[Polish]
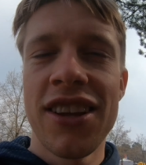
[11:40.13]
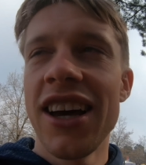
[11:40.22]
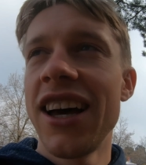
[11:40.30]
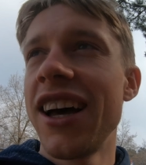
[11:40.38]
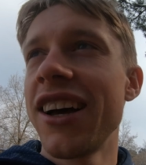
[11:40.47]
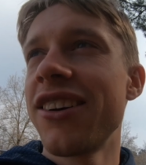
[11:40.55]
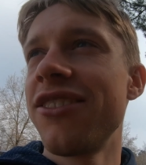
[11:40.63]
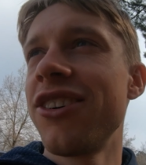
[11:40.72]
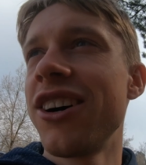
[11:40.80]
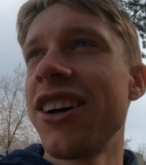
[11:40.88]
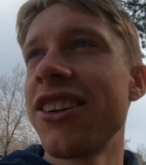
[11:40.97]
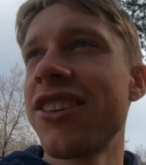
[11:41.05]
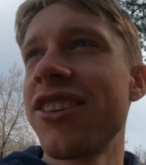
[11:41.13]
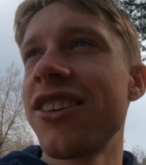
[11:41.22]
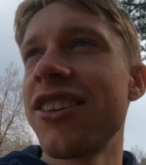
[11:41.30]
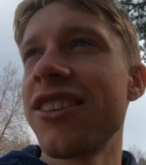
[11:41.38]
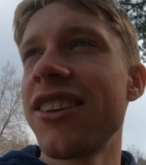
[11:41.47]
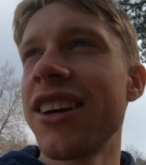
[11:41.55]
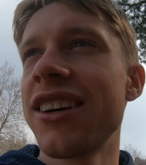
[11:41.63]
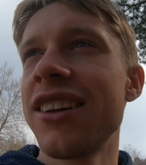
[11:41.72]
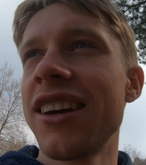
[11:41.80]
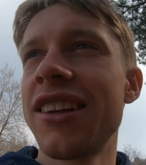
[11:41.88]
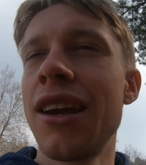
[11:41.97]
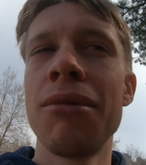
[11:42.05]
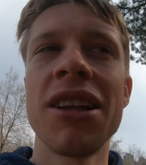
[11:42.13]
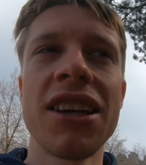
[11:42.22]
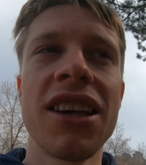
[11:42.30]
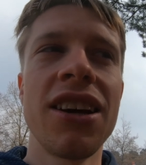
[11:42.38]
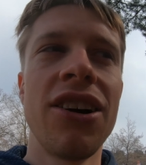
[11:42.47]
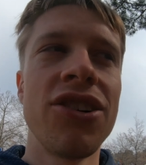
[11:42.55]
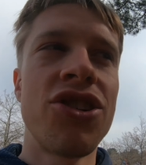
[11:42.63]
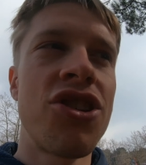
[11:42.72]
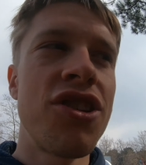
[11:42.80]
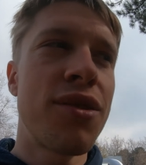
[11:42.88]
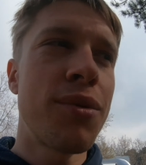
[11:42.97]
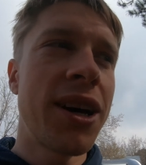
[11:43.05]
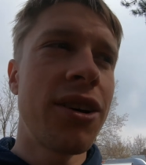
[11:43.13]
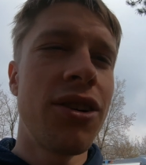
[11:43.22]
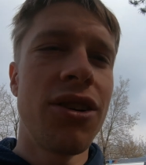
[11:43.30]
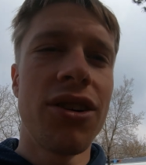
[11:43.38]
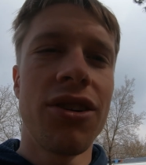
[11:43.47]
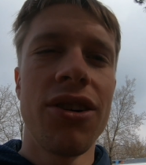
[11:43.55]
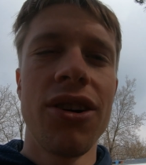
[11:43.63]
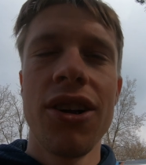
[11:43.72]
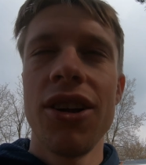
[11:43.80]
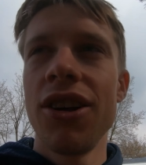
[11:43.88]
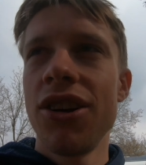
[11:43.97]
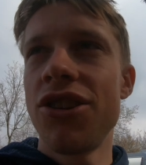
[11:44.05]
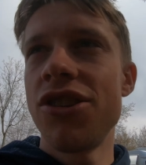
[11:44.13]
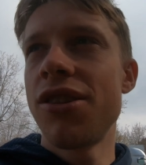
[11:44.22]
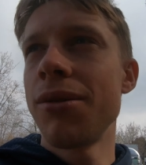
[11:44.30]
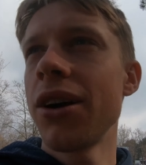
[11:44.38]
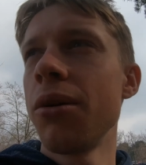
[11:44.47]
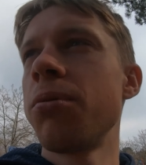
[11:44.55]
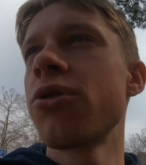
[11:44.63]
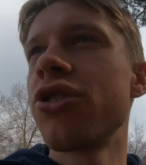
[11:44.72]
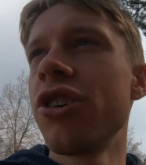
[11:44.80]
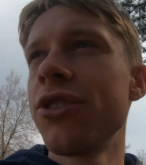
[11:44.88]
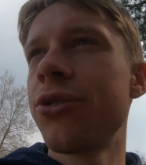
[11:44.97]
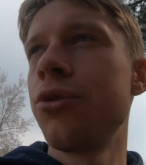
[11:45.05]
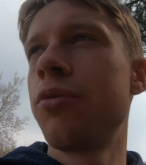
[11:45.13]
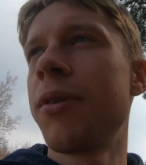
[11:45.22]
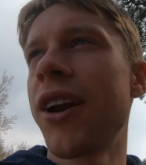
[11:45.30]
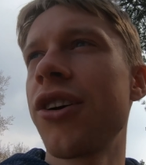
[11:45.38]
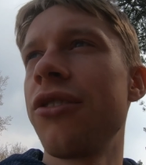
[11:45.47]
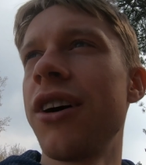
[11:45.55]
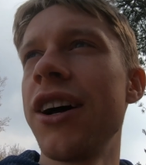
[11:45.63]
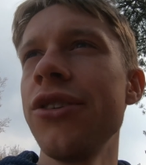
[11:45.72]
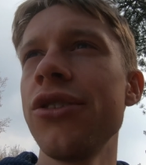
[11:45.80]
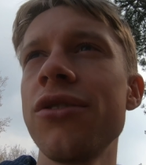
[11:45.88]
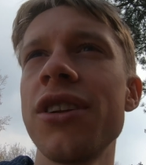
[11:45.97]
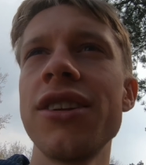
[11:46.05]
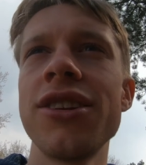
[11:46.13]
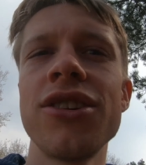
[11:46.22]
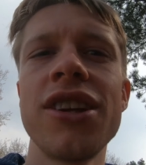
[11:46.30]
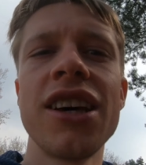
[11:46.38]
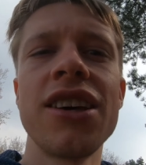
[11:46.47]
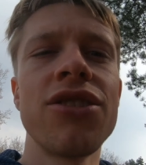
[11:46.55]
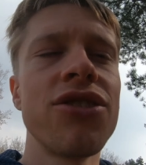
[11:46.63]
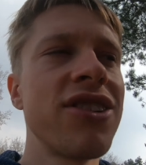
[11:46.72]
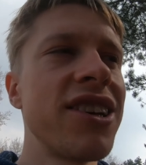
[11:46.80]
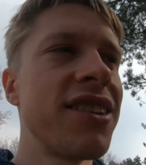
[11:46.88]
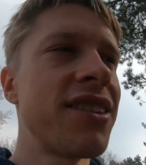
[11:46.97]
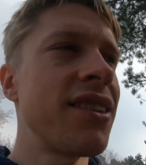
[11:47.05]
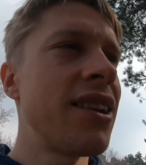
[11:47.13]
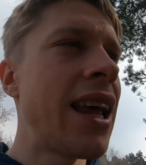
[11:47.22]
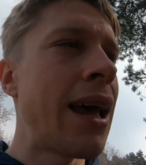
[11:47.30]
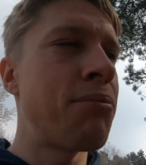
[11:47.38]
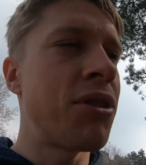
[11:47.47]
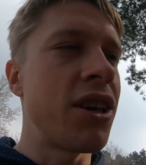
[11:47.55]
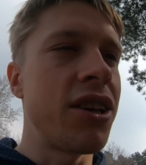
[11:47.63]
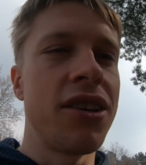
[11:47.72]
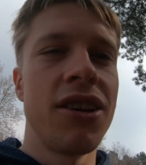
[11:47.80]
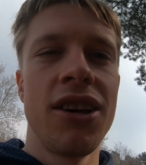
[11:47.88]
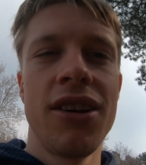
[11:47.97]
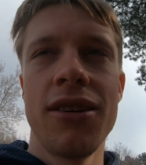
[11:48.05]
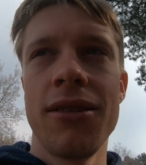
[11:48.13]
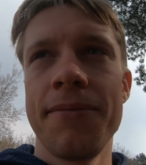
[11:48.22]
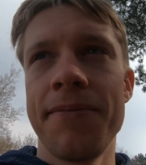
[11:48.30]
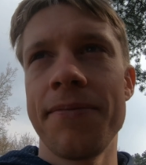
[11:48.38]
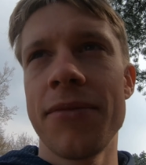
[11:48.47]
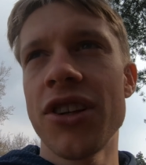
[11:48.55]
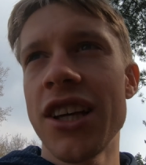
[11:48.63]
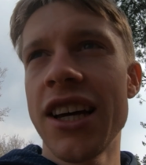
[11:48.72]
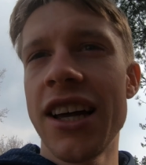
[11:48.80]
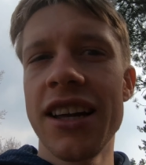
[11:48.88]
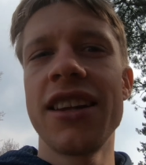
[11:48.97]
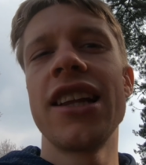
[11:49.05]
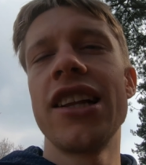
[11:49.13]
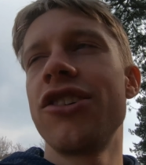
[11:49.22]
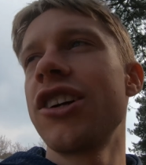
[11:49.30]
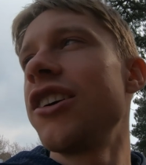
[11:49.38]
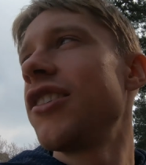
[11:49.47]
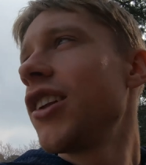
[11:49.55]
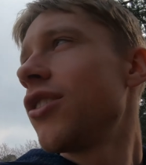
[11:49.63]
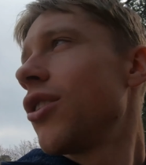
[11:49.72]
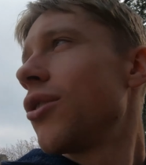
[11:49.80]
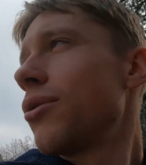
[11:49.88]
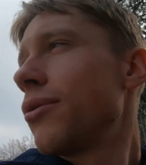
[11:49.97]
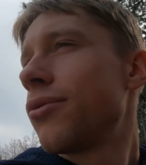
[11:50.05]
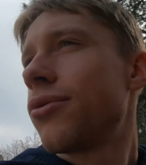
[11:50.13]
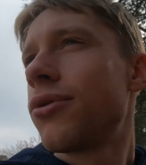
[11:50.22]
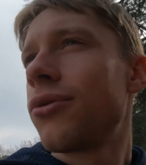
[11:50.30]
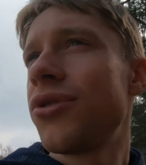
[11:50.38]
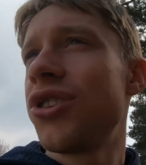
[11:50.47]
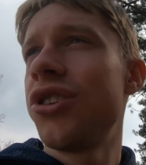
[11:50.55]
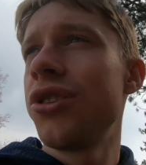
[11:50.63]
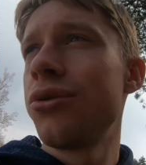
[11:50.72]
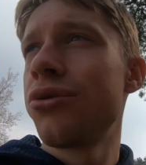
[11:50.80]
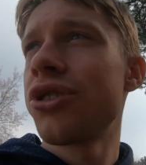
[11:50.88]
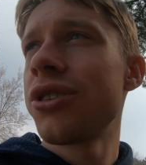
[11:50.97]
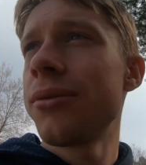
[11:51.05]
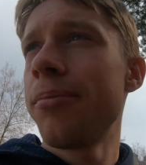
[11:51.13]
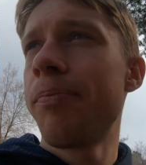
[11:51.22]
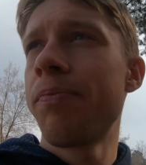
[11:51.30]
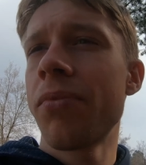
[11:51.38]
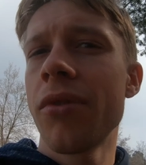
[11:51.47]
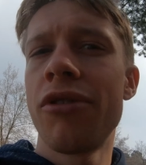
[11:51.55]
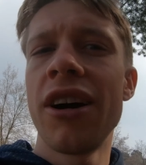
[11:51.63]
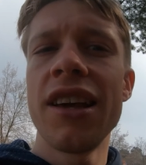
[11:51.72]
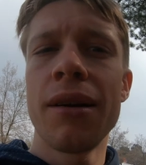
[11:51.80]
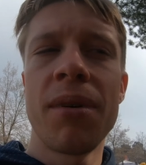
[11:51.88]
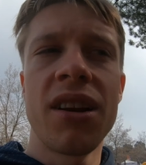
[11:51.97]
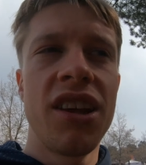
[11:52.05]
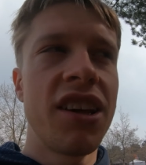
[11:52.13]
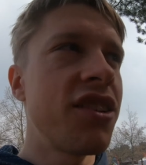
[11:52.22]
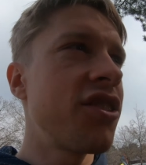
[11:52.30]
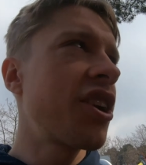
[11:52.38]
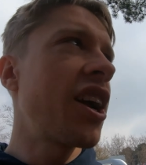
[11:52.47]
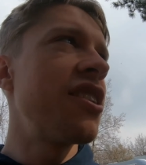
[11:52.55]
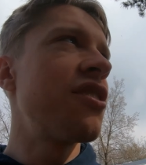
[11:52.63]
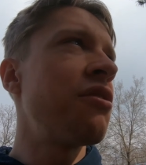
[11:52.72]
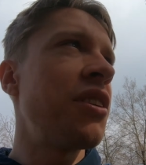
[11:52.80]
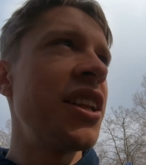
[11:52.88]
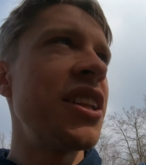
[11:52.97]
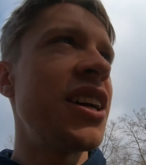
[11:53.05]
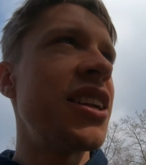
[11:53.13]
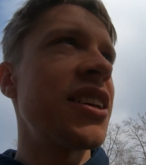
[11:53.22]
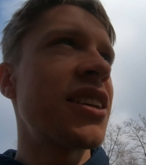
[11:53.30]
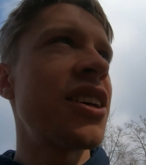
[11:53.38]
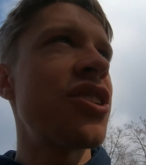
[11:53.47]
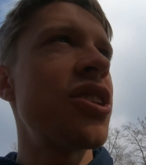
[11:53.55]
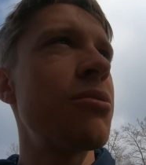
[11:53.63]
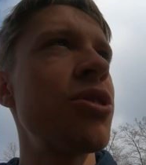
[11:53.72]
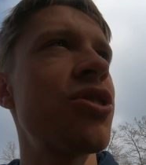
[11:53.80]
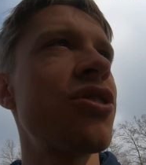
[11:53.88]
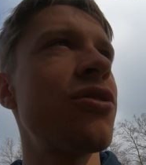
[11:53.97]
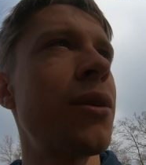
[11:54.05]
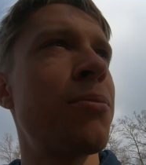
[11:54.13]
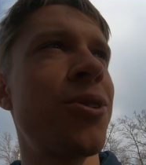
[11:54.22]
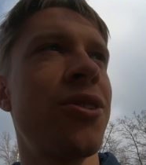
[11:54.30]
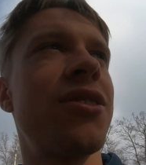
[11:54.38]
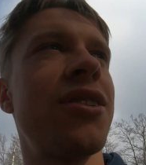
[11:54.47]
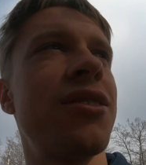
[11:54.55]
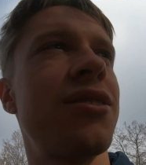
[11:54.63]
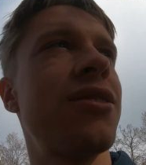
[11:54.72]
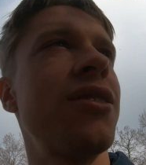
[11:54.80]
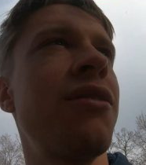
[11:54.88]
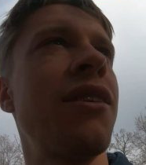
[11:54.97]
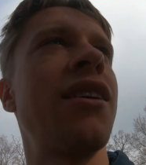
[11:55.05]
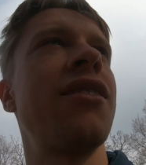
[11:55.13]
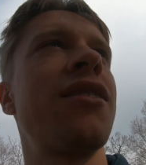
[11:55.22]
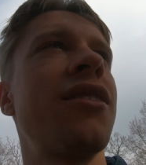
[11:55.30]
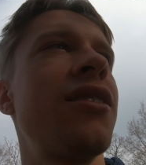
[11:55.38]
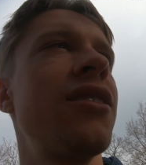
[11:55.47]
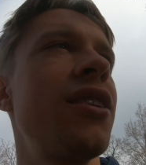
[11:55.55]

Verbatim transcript: Tak, tak właśnie. Jak, jak nie ma takiego ścisłego, ścisłego porządku w parkowaniu, to wtedy to daje to, że jest lepiej. To taka rada dla organizatorów y, wyścigów, że fajnie jak parking jest zorganizowany, ale tak na 72%, nie więcej.